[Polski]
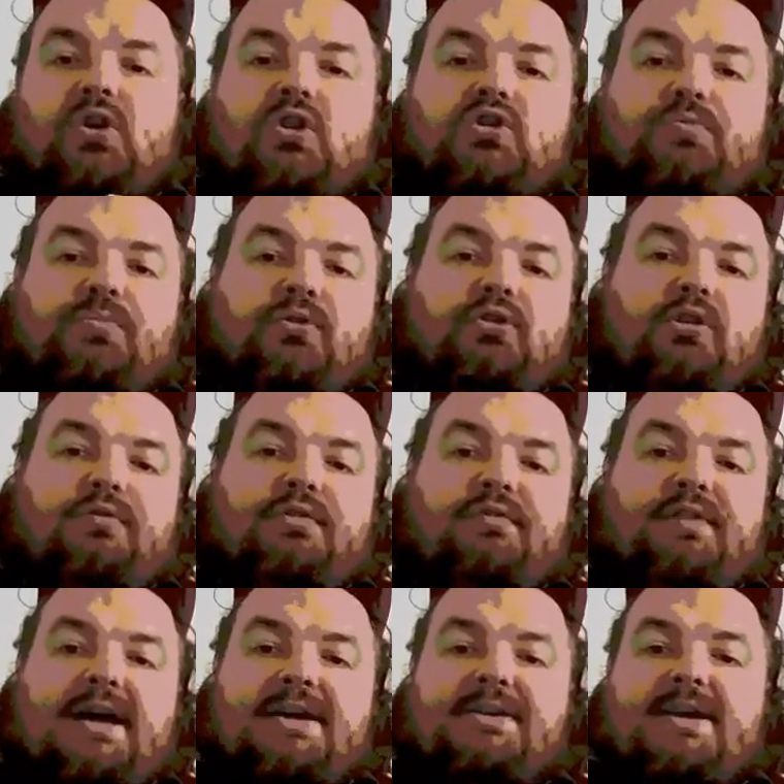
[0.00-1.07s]

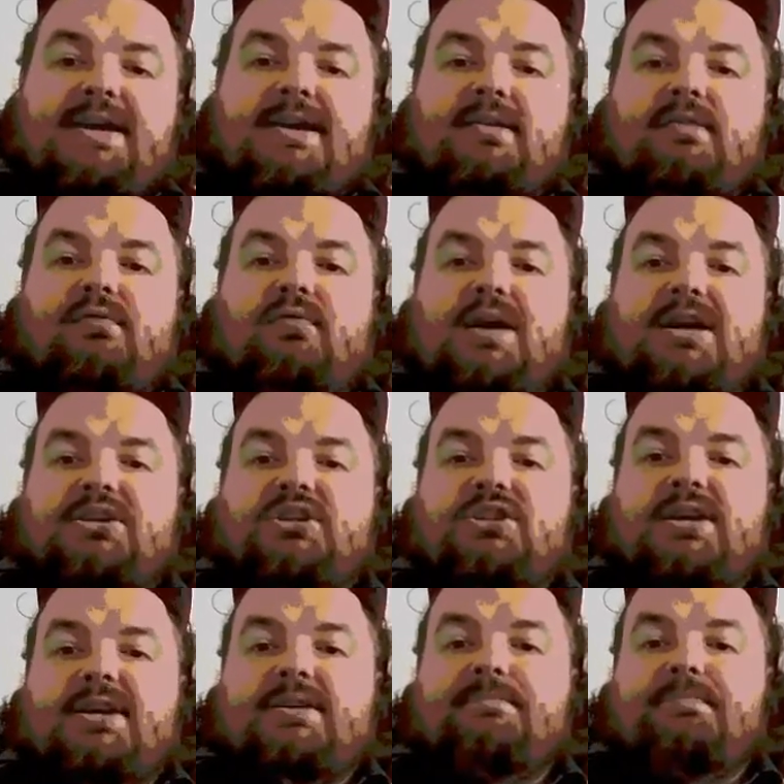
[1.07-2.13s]
rozbudowywanie
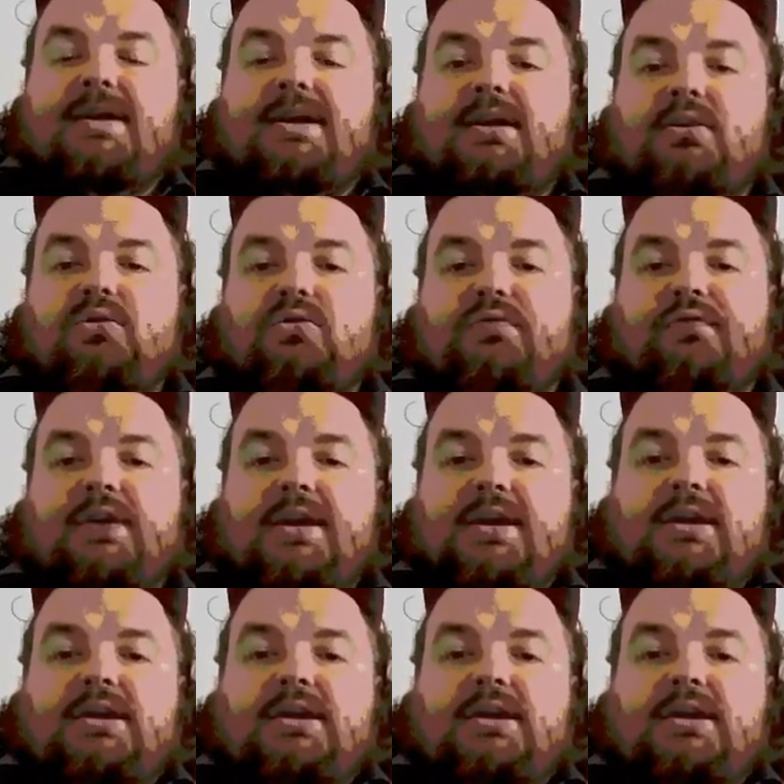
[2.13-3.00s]
właśnie imperiów